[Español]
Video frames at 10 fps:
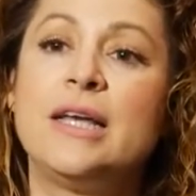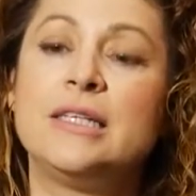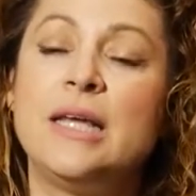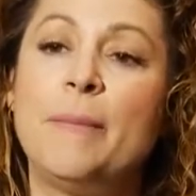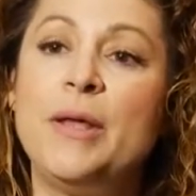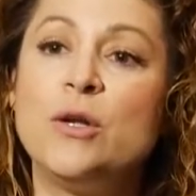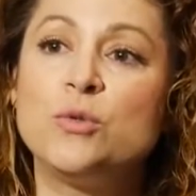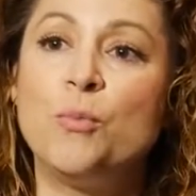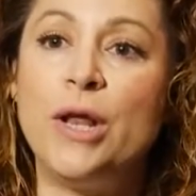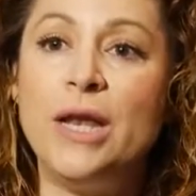que sean
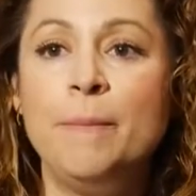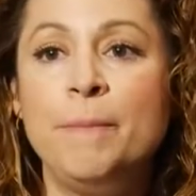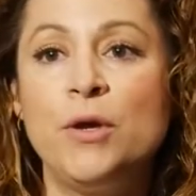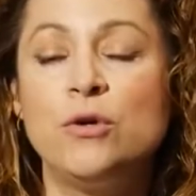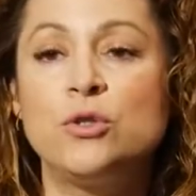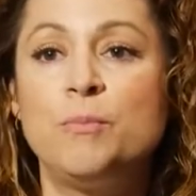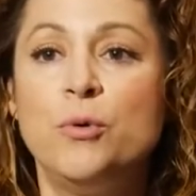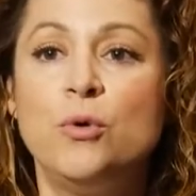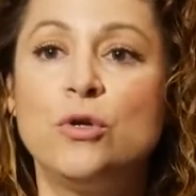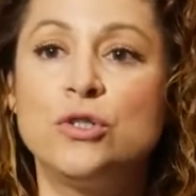vinos muy limpios,
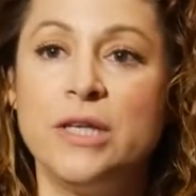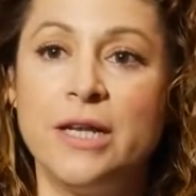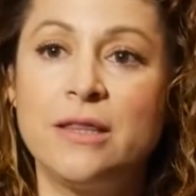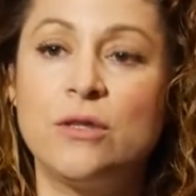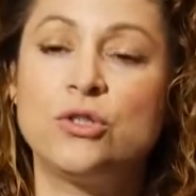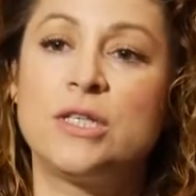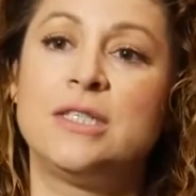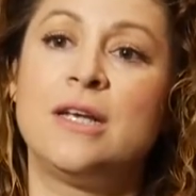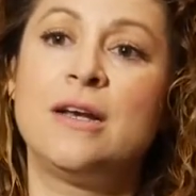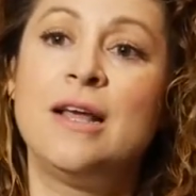puros, directos, que
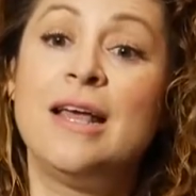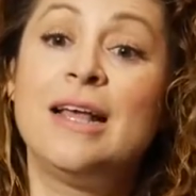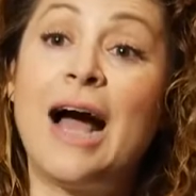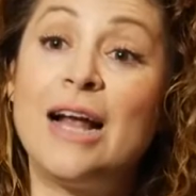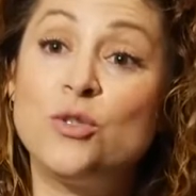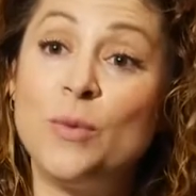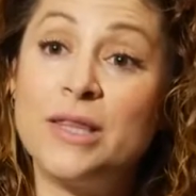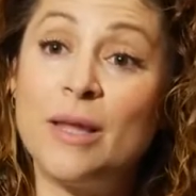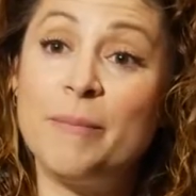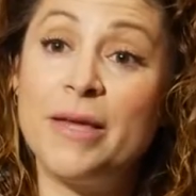sean a su
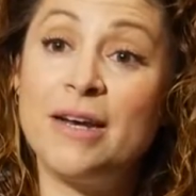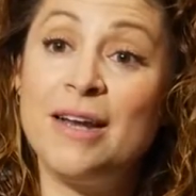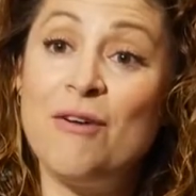vez también